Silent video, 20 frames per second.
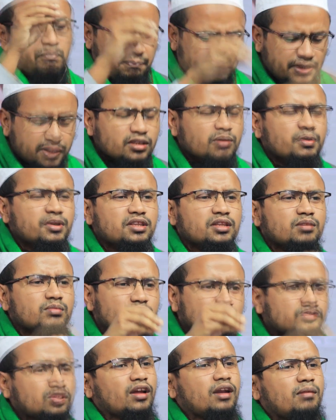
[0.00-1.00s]
পৃথিবীতে
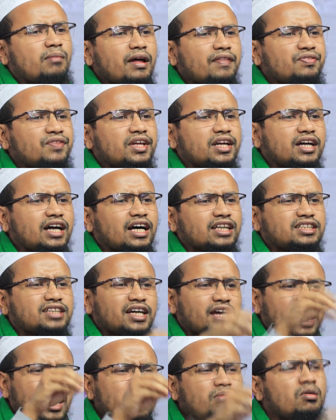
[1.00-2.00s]
মুসলমানদের
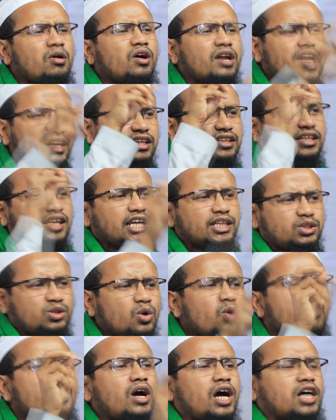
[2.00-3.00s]
কাছে এমন একটা
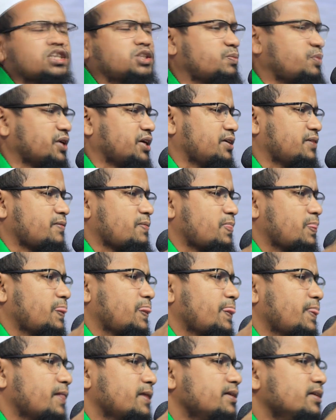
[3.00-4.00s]
যুগ আসবে
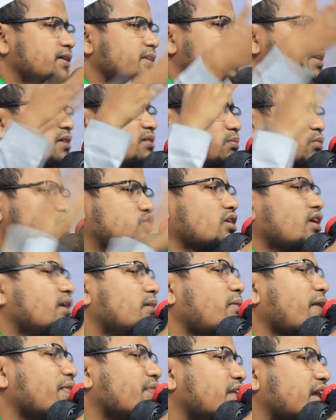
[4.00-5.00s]

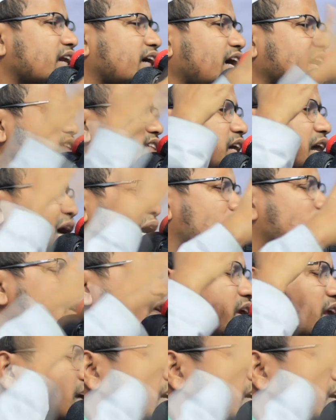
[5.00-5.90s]
মুসলমানদের কাছে এমন